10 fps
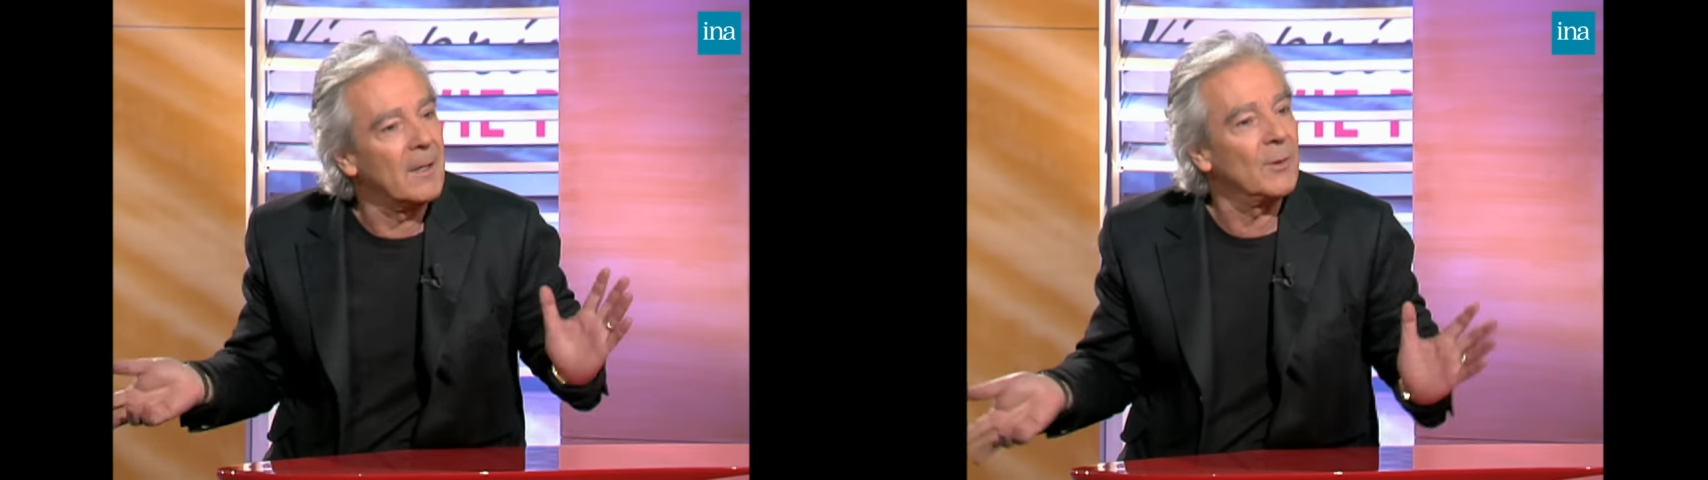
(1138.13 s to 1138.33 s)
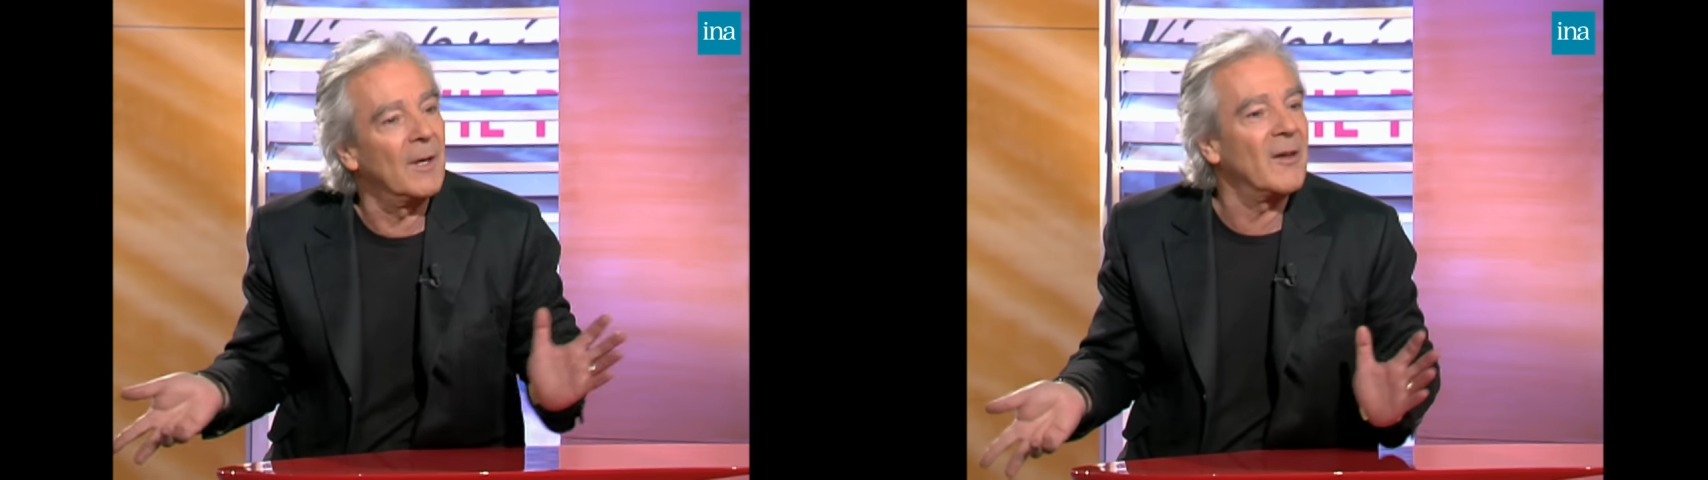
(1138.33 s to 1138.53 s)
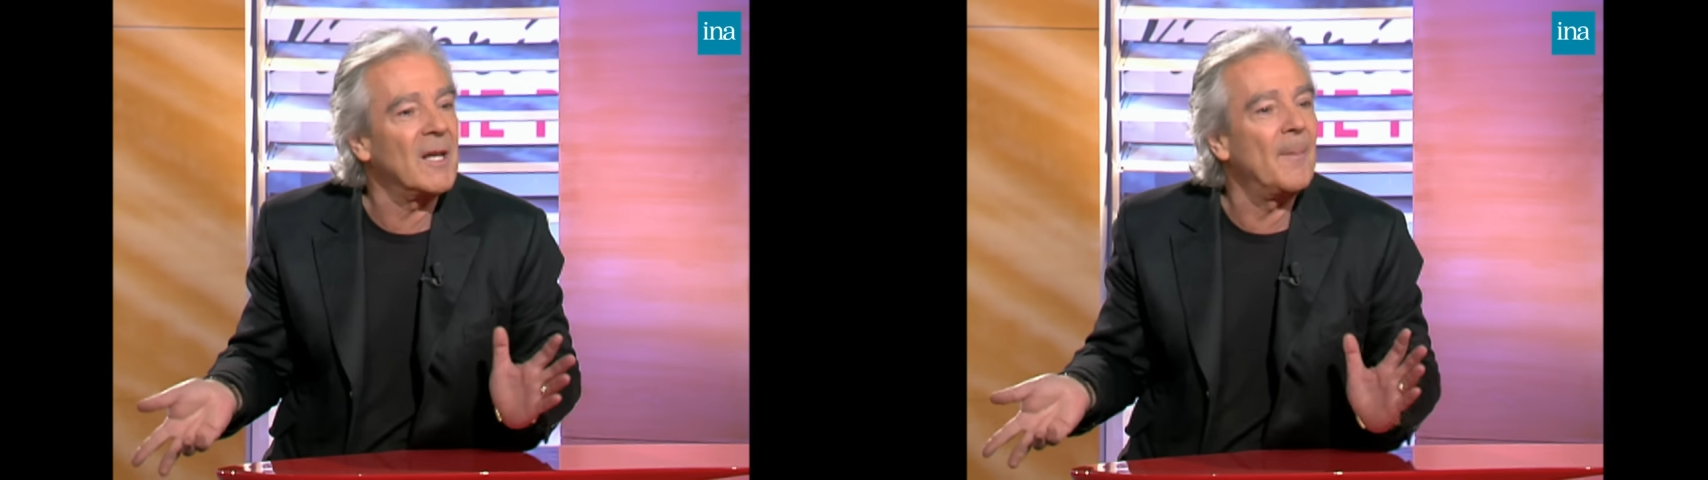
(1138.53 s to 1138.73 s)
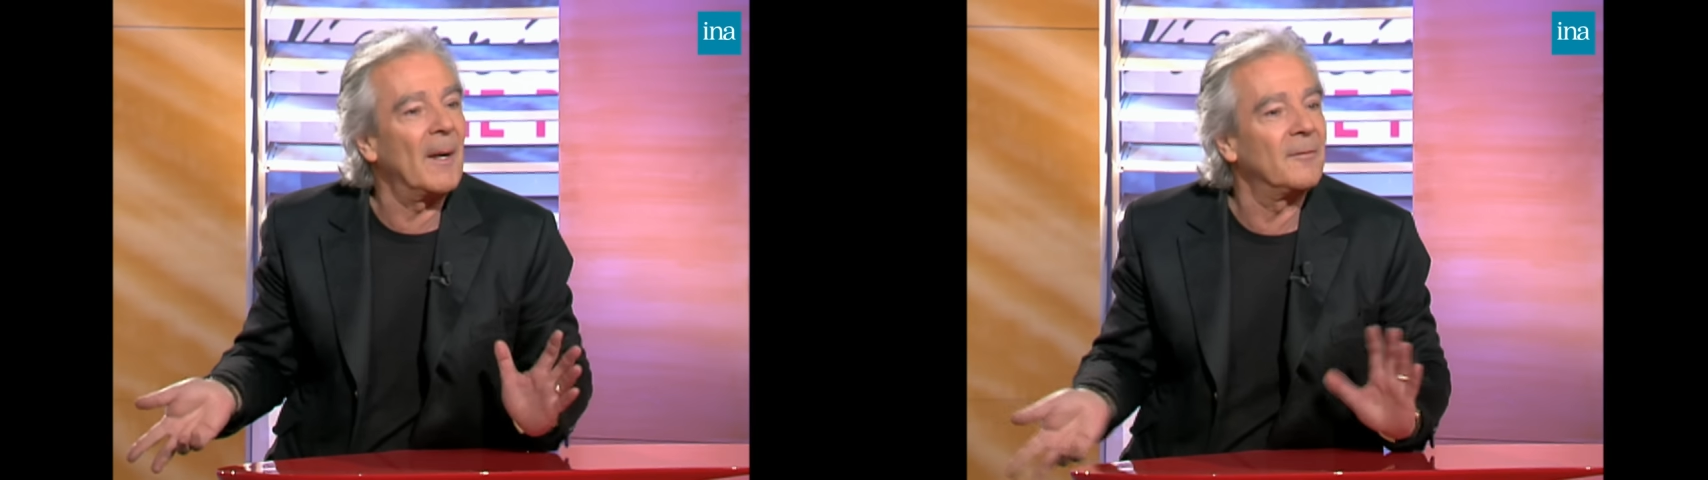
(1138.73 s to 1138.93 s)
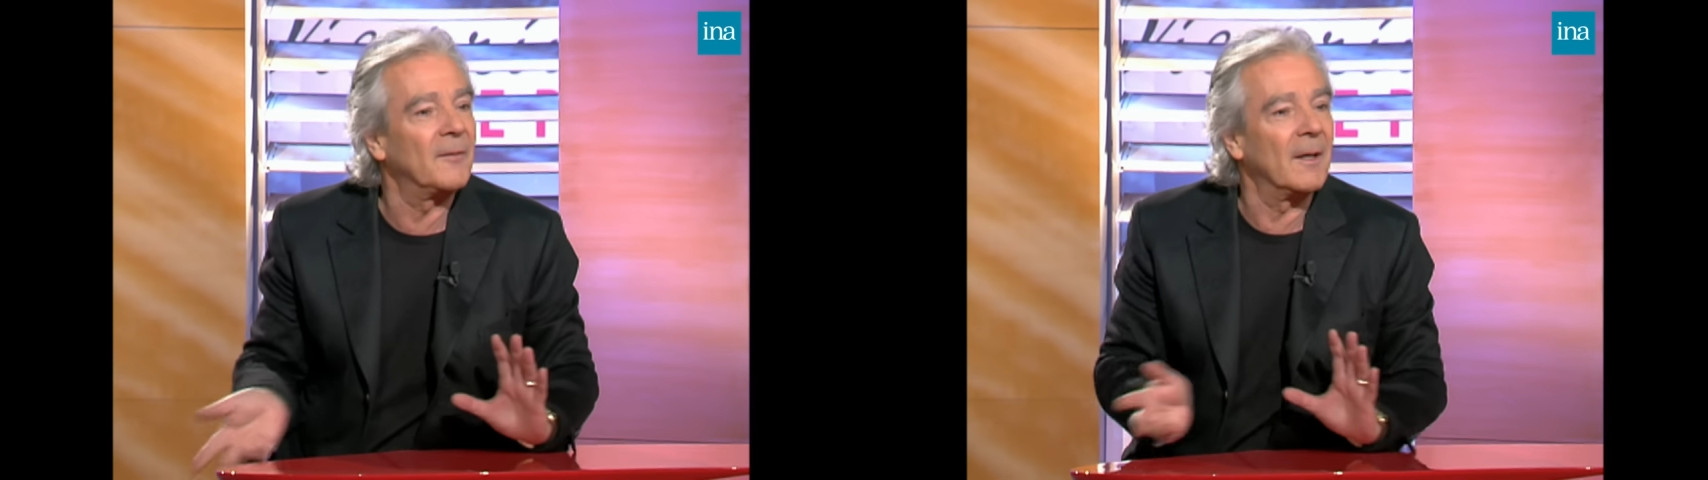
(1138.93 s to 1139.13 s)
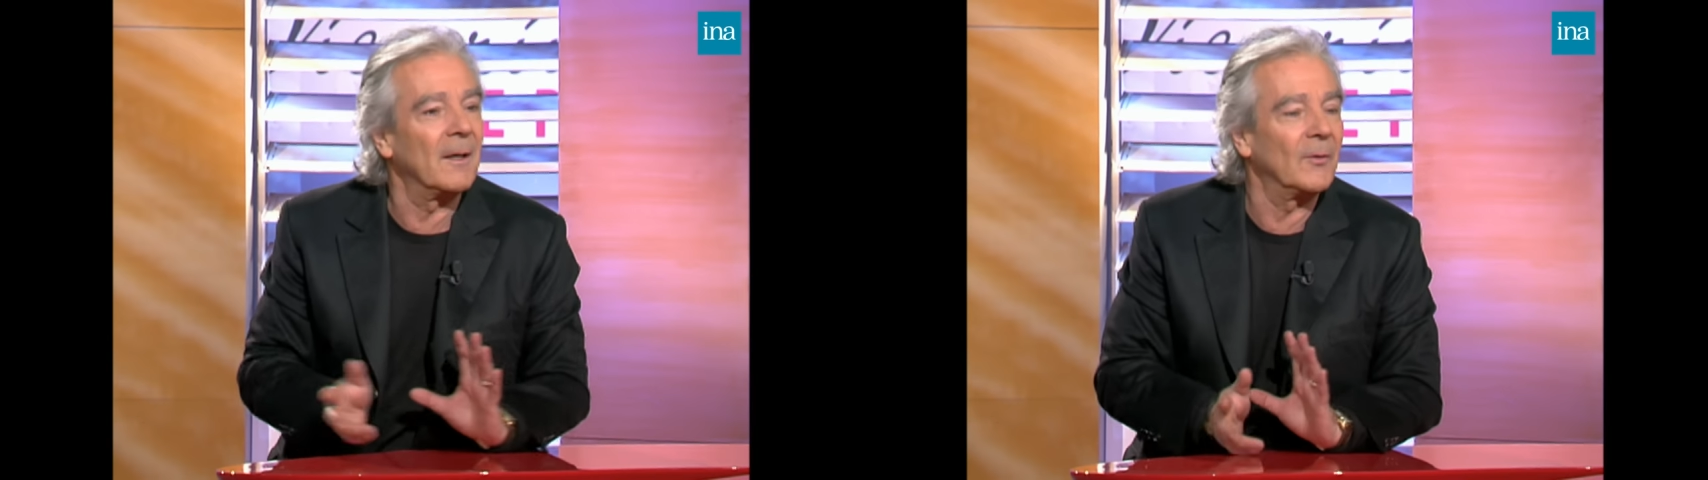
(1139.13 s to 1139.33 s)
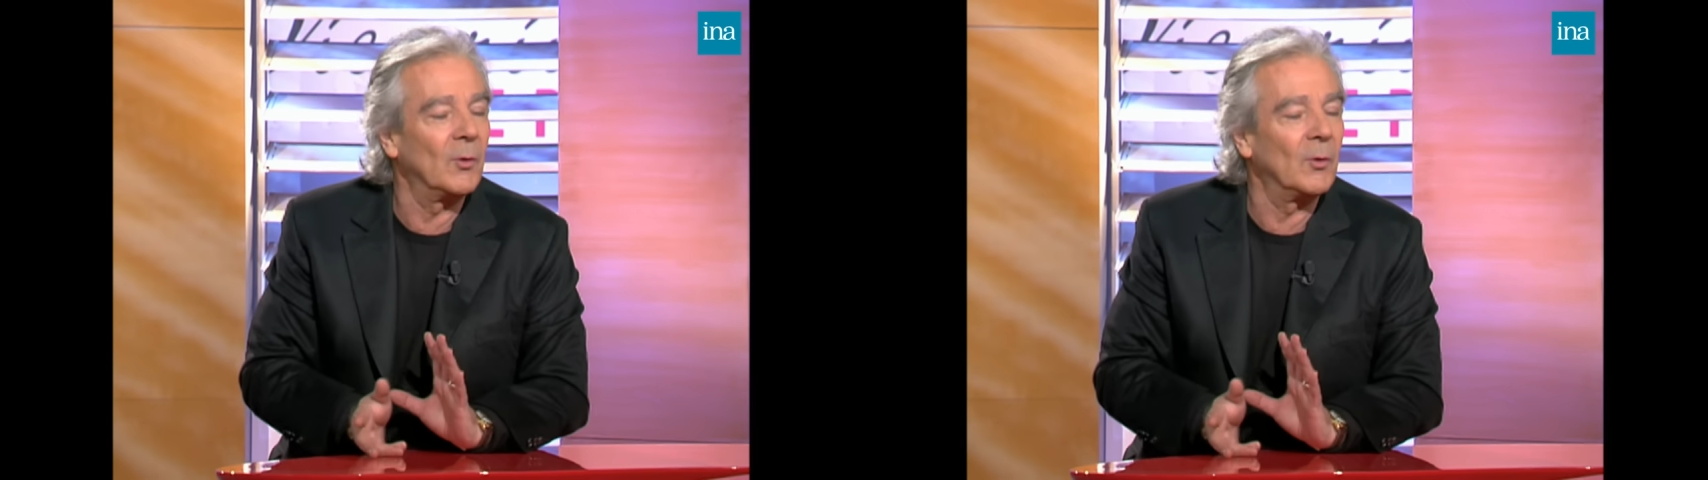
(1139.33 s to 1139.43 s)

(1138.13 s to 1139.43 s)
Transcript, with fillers: je n'avais qu'à pas le faire.